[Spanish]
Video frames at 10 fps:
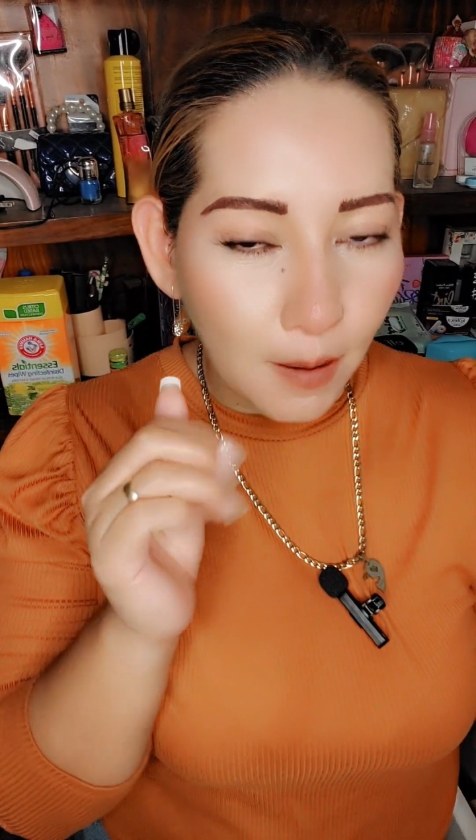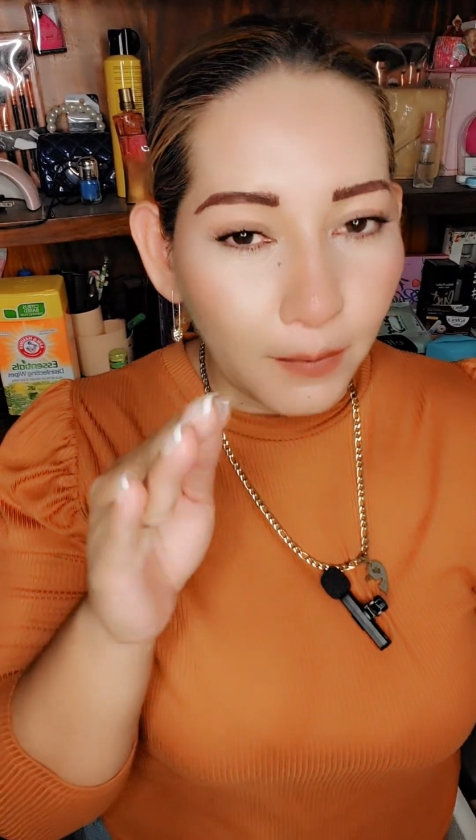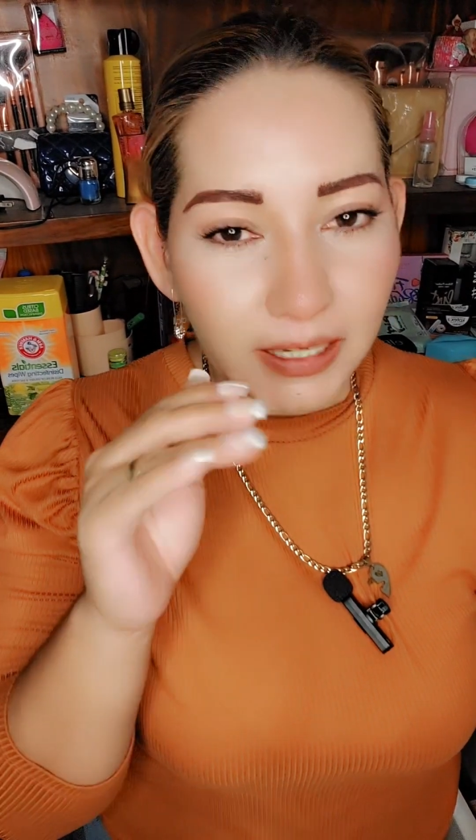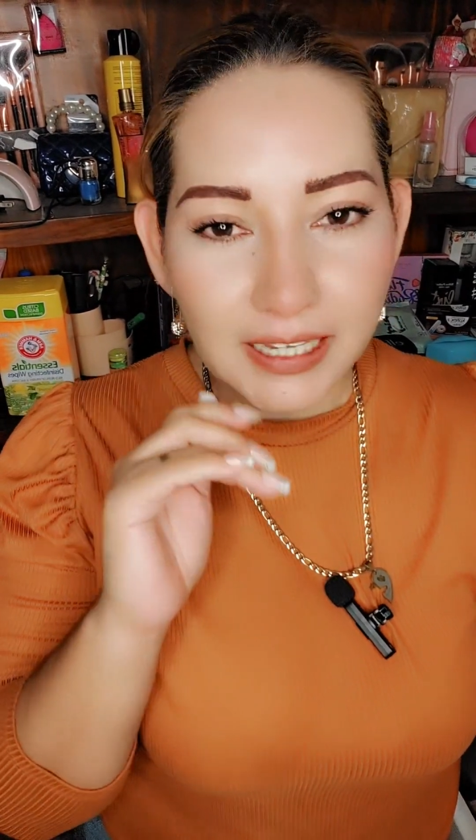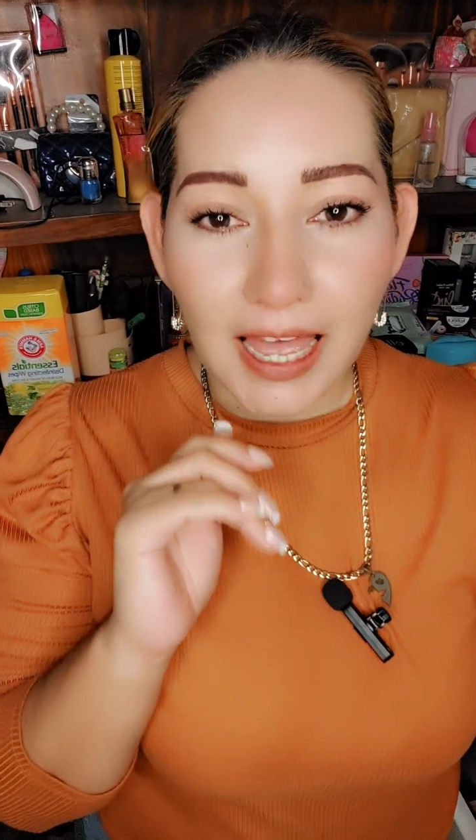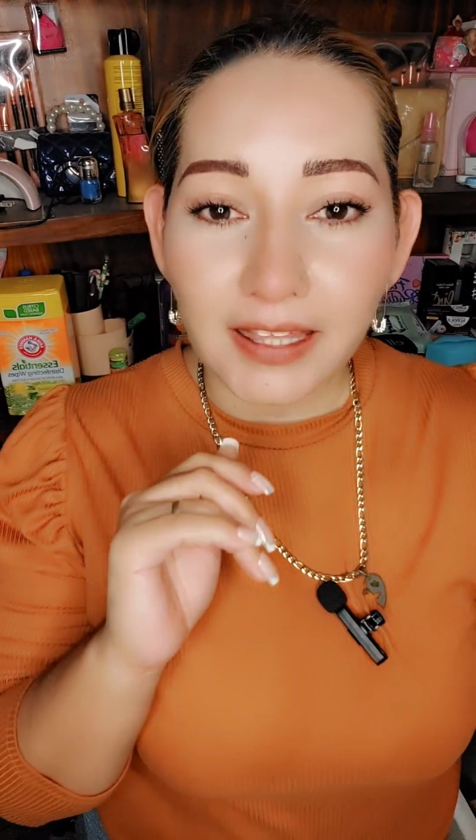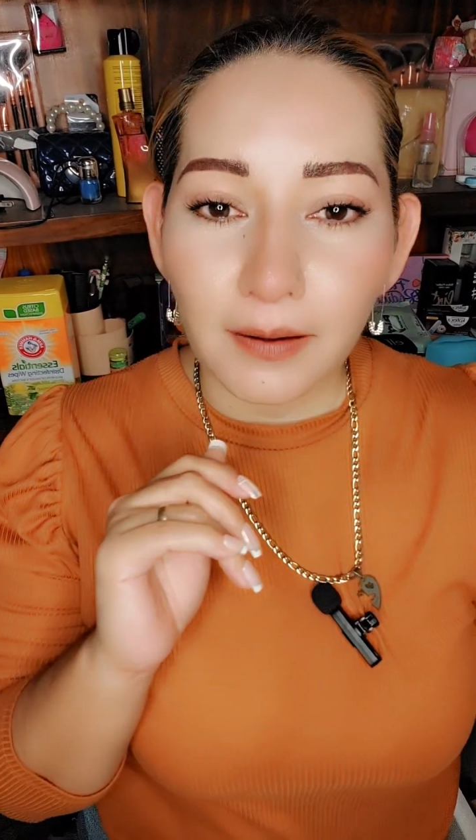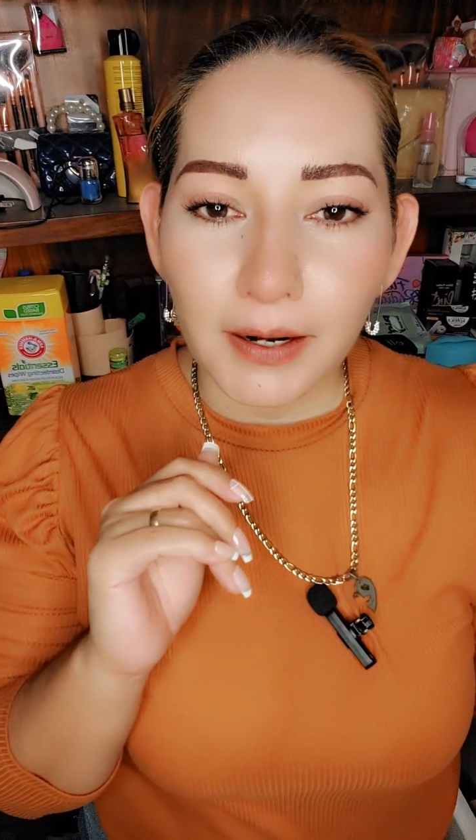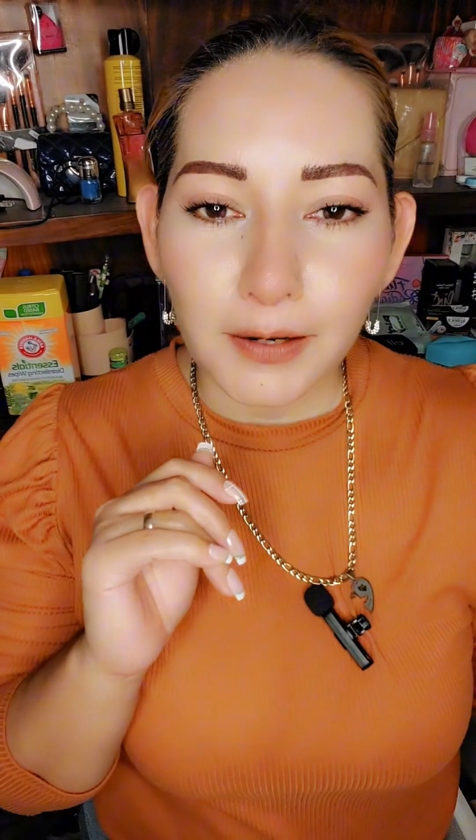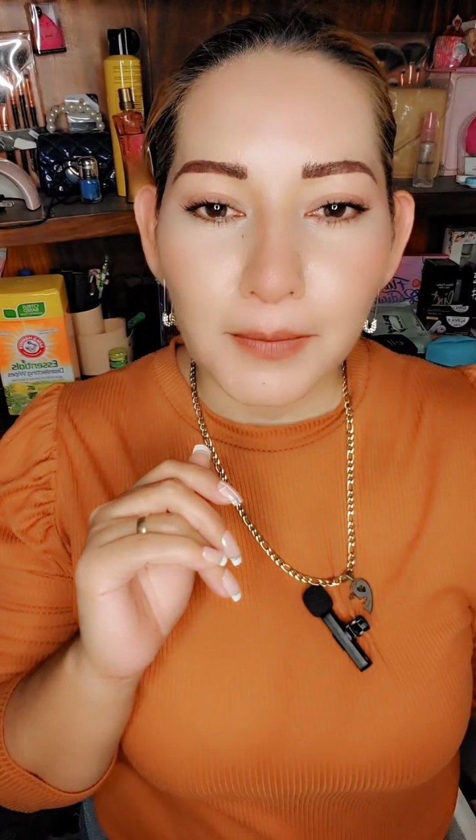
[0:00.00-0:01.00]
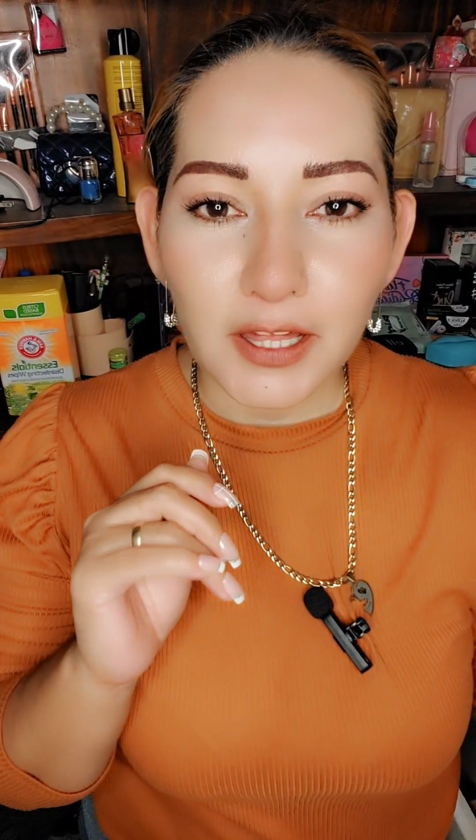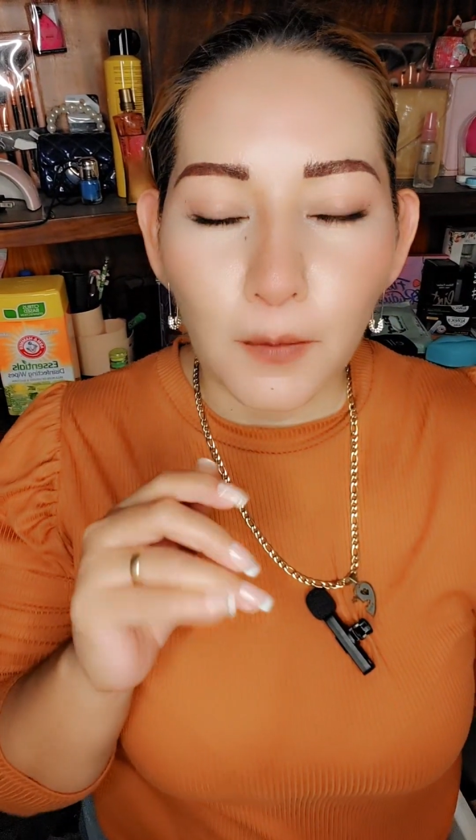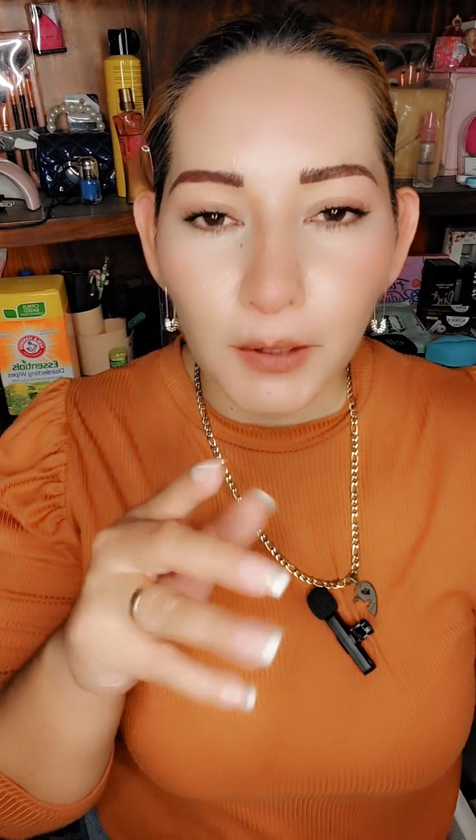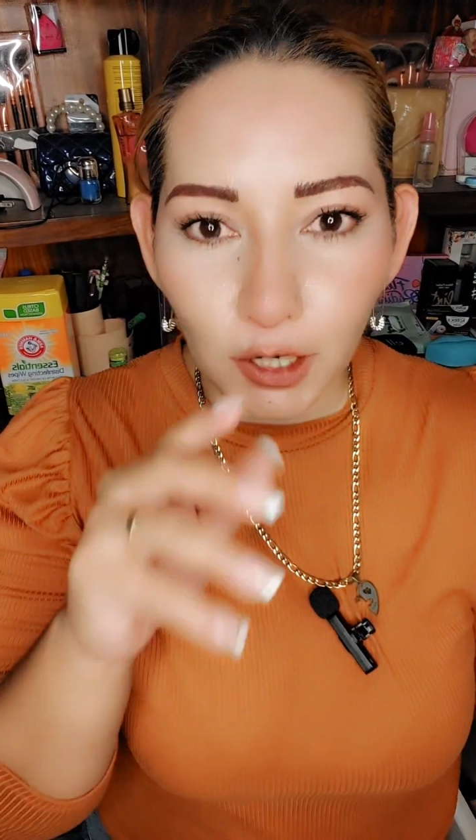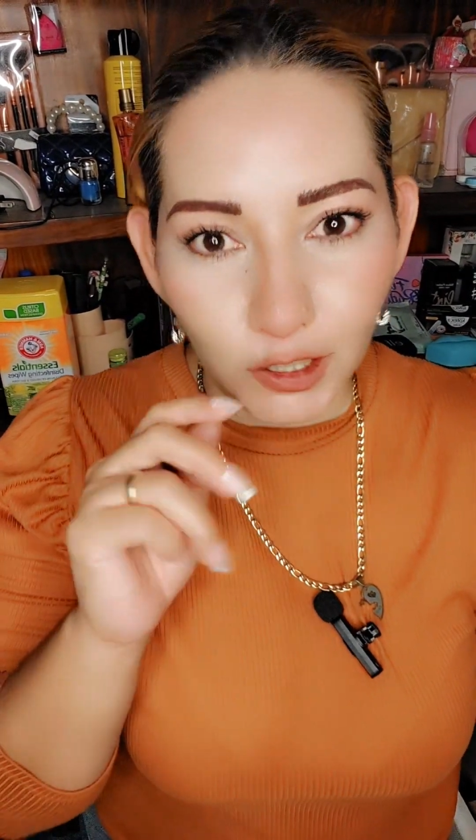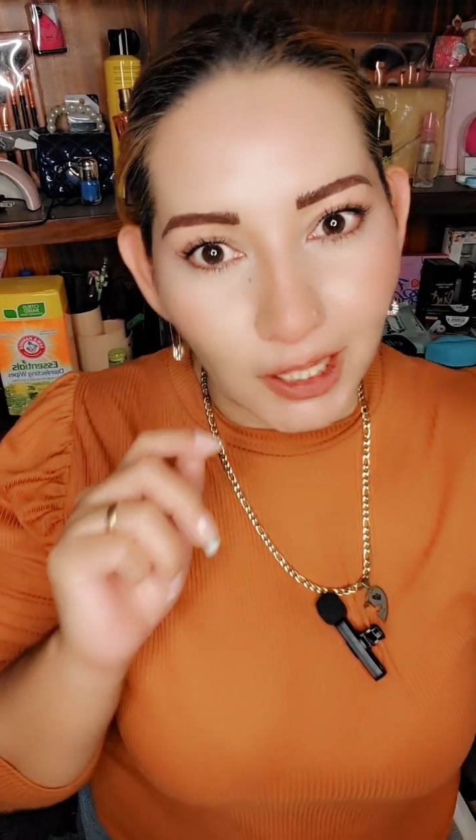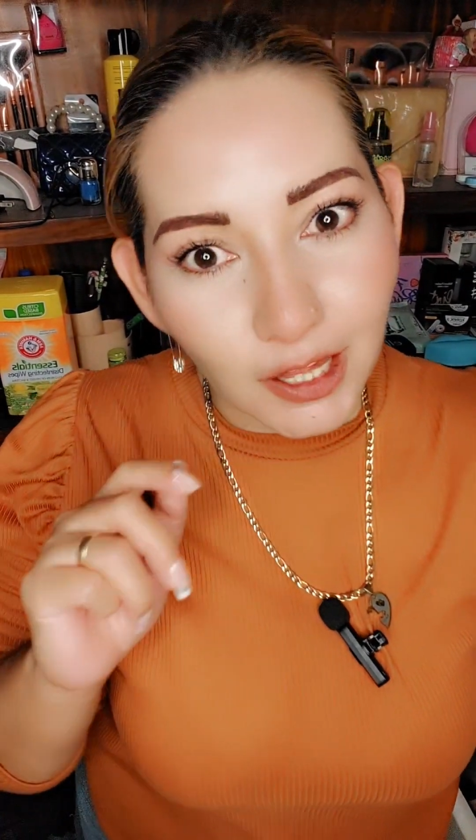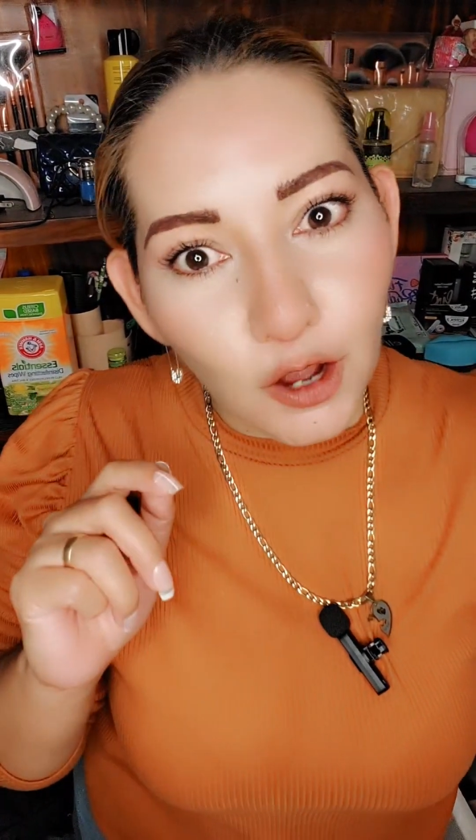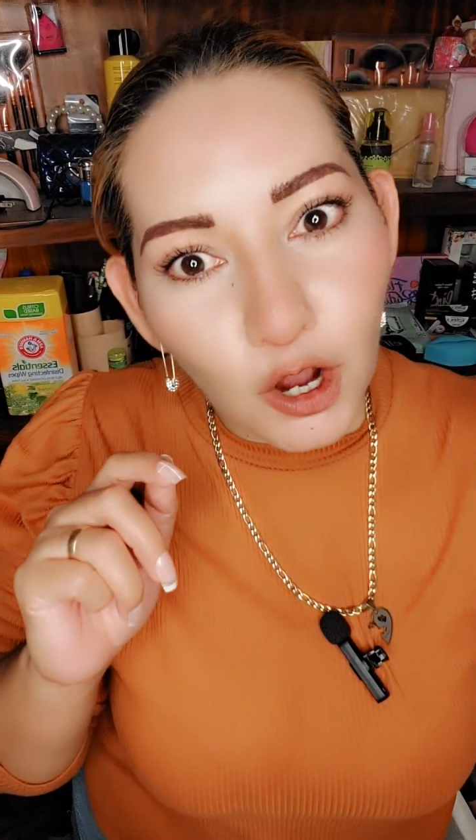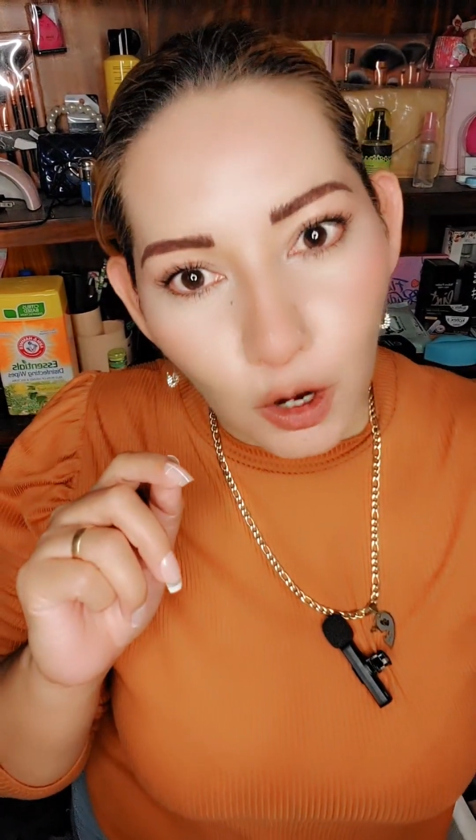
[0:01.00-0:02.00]
pues quédate a ver el video porque yo te
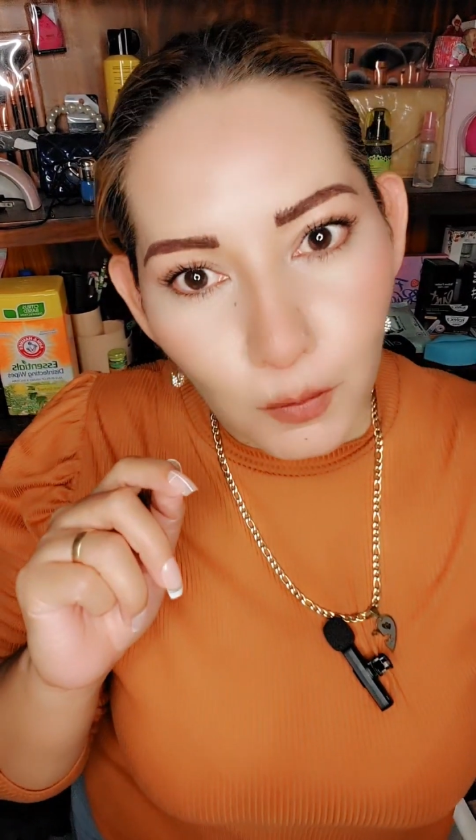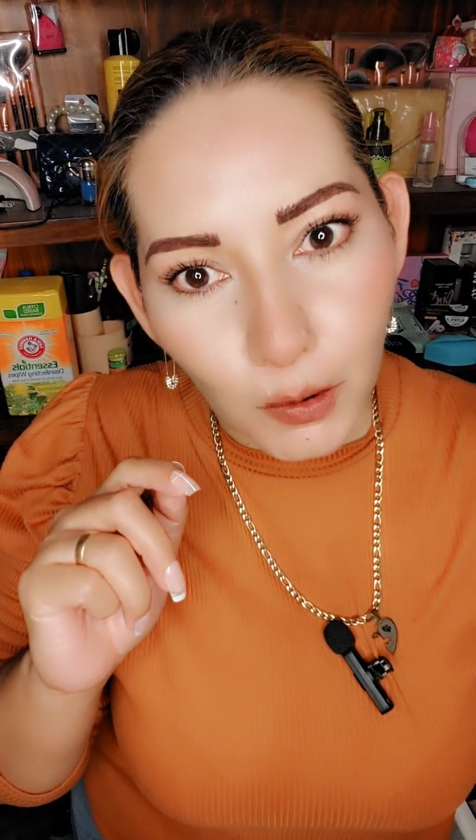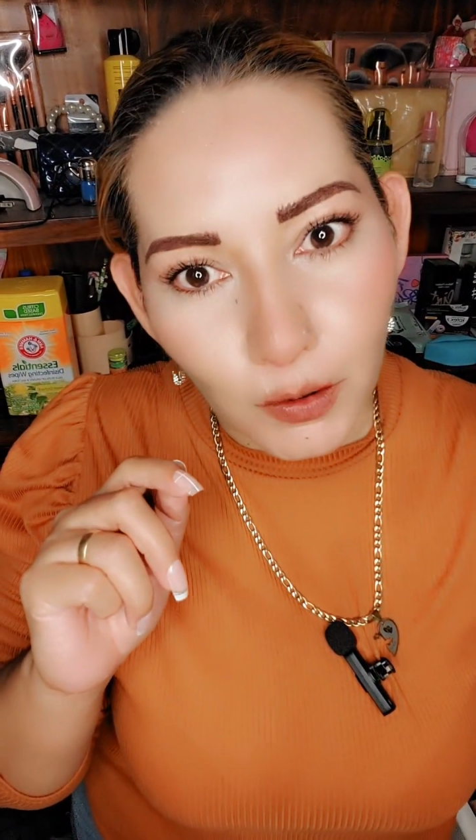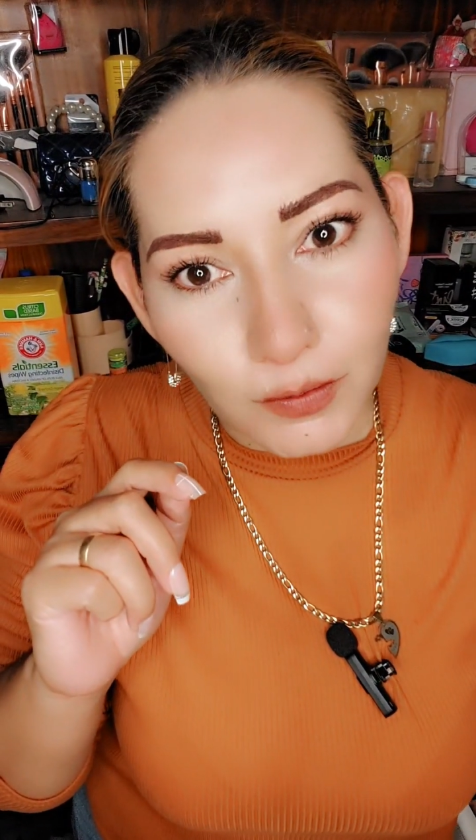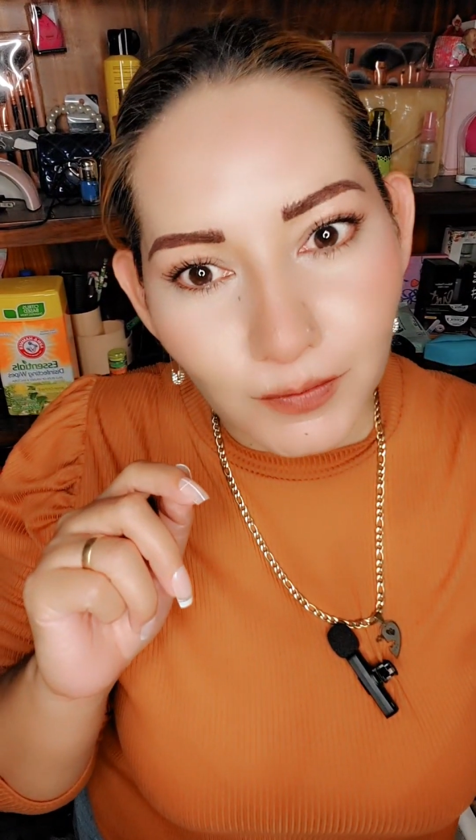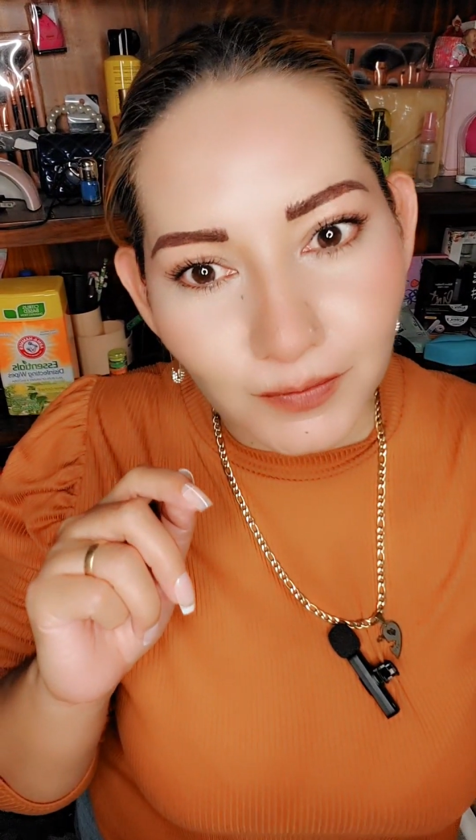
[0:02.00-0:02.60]
digo cómo.